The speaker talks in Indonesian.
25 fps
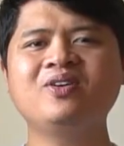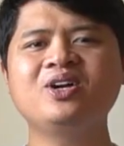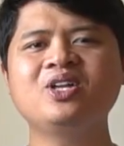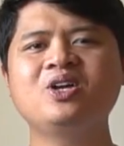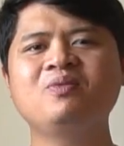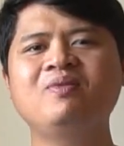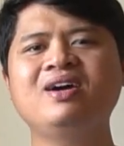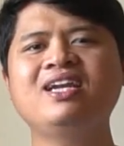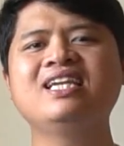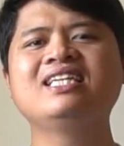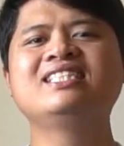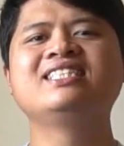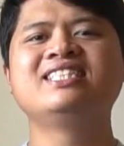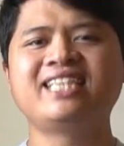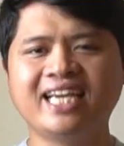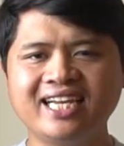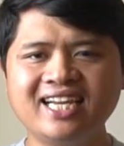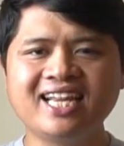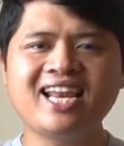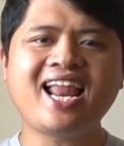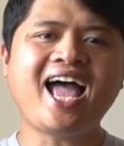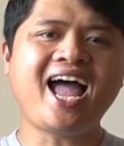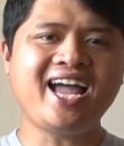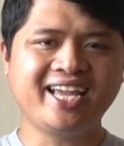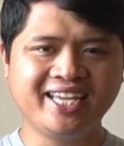gue nyaman di
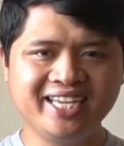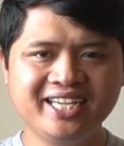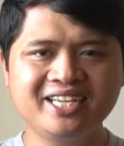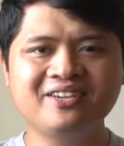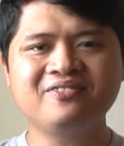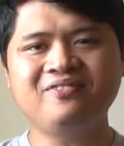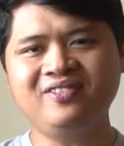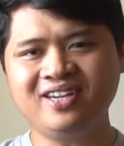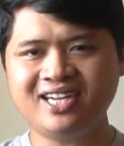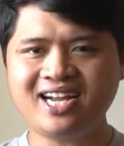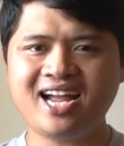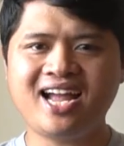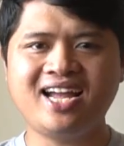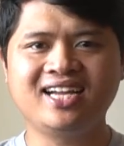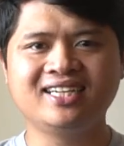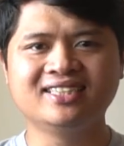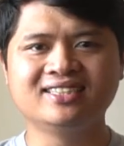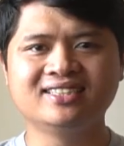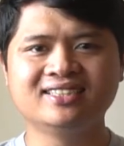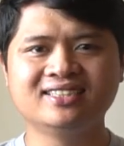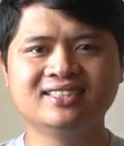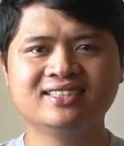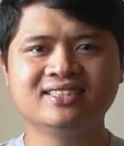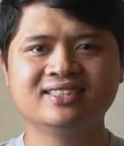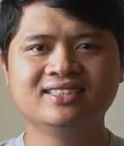channel Akhir
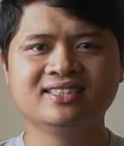Pekan.